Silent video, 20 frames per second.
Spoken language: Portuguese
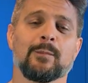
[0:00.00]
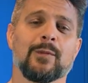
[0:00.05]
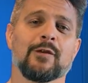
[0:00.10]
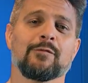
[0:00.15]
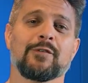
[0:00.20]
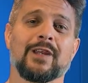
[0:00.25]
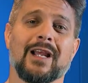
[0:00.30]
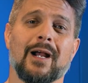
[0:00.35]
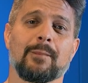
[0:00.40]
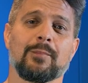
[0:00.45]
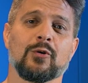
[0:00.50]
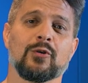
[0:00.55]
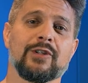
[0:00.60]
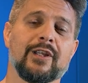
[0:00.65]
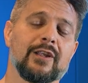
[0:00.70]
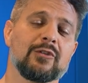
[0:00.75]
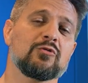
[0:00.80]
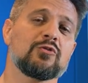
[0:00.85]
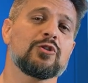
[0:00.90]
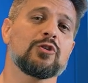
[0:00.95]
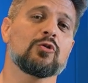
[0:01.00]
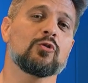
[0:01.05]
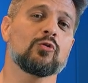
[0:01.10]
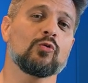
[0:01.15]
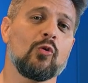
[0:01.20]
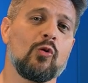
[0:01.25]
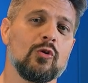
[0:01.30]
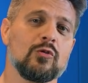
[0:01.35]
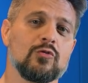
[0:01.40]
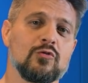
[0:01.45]
para ficar por dentro de
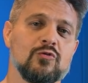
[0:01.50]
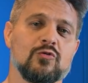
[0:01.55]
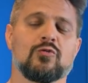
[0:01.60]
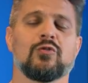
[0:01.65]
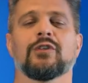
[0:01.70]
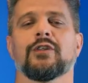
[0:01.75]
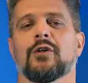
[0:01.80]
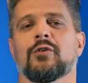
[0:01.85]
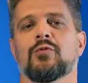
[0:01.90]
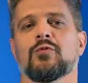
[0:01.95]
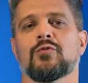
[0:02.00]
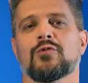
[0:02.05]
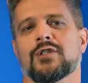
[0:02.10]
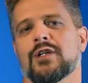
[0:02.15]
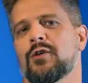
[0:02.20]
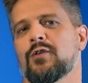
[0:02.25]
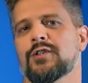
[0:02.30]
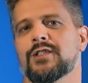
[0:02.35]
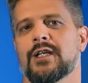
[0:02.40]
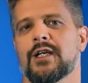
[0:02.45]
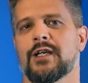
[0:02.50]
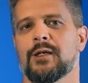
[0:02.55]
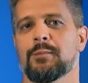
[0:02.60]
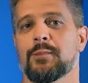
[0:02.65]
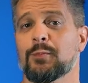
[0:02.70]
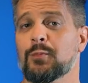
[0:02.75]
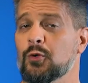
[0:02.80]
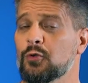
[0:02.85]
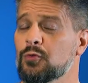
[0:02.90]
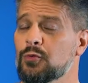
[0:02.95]
todos os conteúdos que a nossa
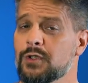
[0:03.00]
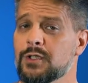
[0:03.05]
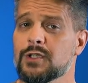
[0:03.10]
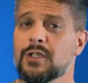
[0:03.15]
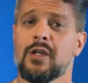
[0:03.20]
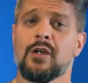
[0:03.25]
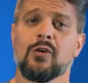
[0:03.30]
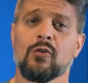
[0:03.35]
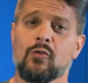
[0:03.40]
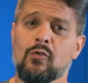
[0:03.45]
equipe produz